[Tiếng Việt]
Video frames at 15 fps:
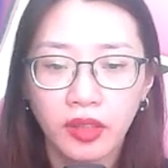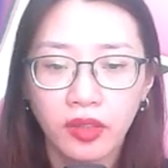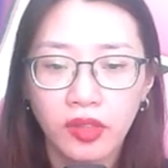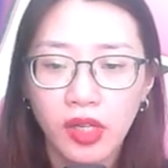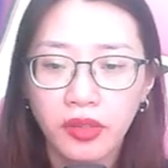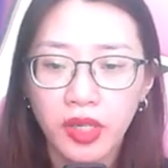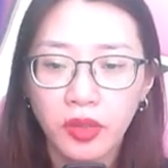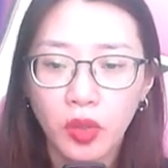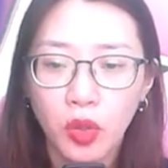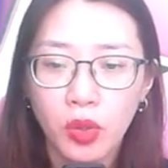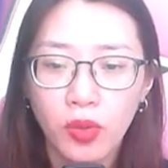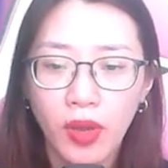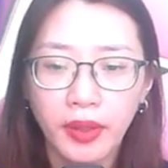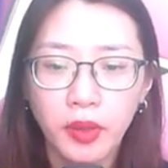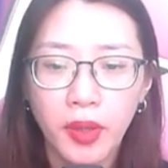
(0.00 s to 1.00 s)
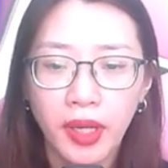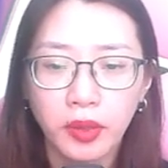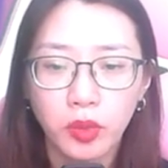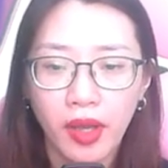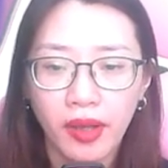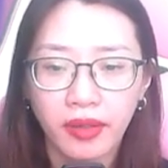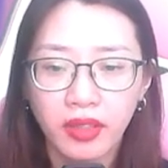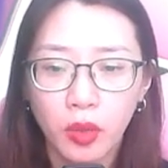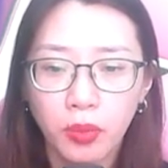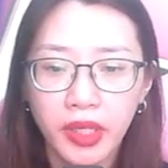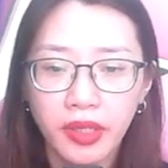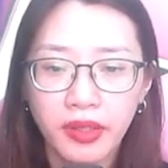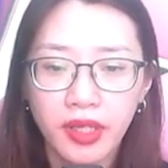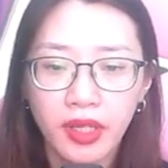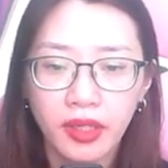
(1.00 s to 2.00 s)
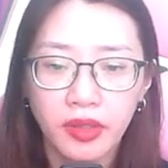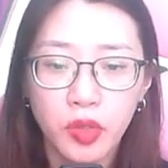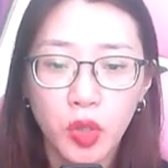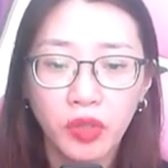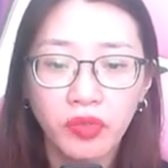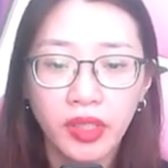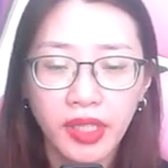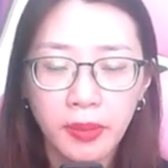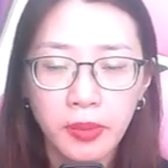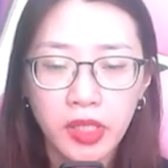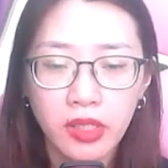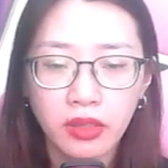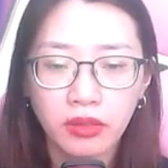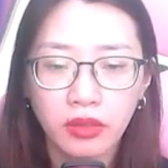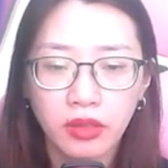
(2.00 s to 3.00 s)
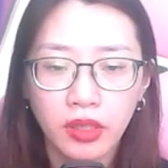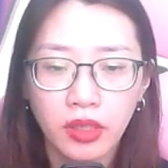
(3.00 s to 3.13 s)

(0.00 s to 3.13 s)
cho nên Ô Quảng hoàn toàn không biết gì đối với kiếp trước,